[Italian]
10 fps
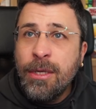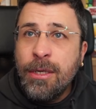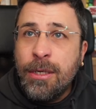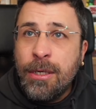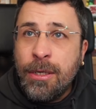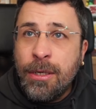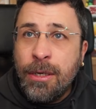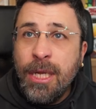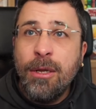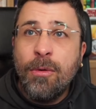uh, eh,
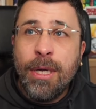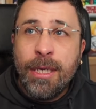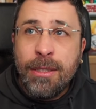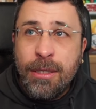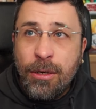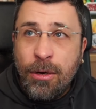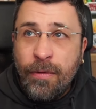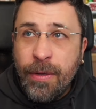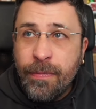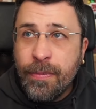il
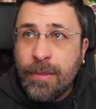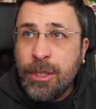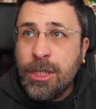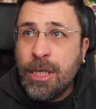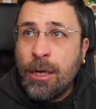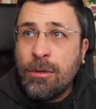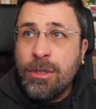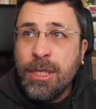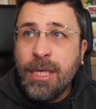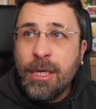49 ci saranno
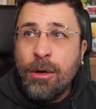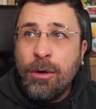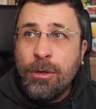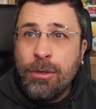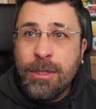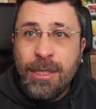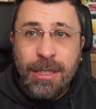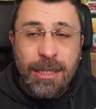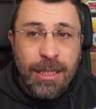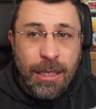Di Gregorio e
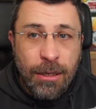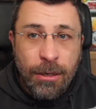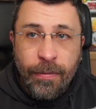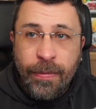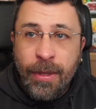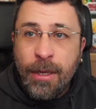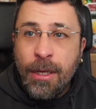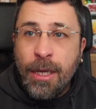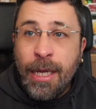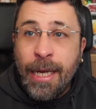Tanzillo
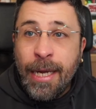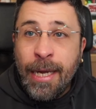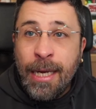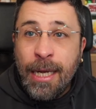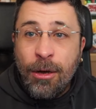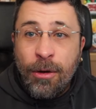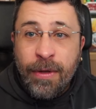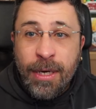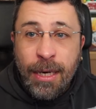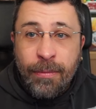e la
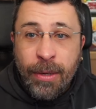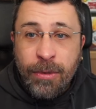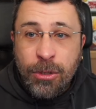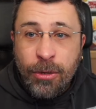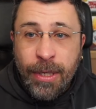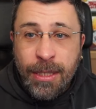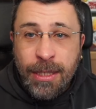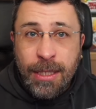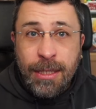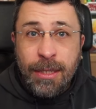cover l'abbiamo scoperta
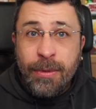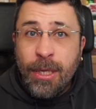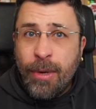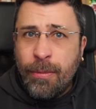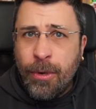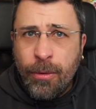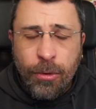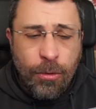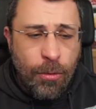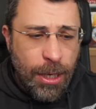in anteprima
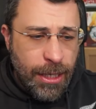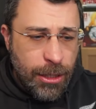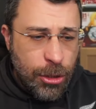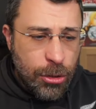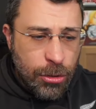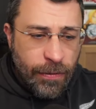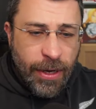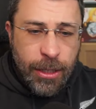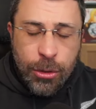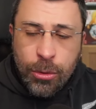proprio qualche giorno
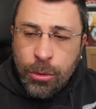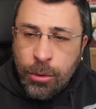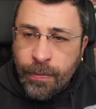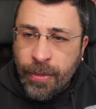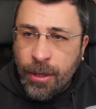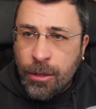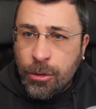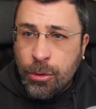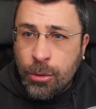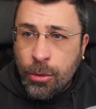fa su,
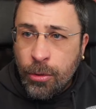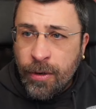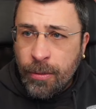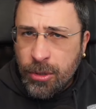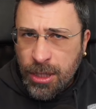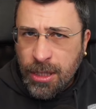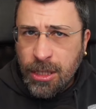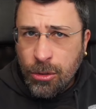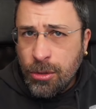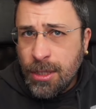su però postate
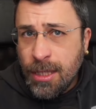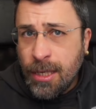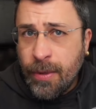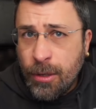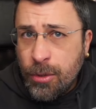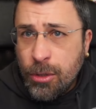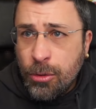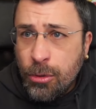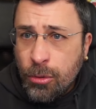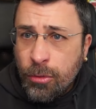sia su Instagram che qui su
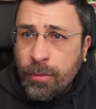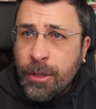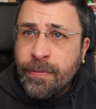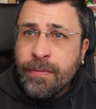YouTube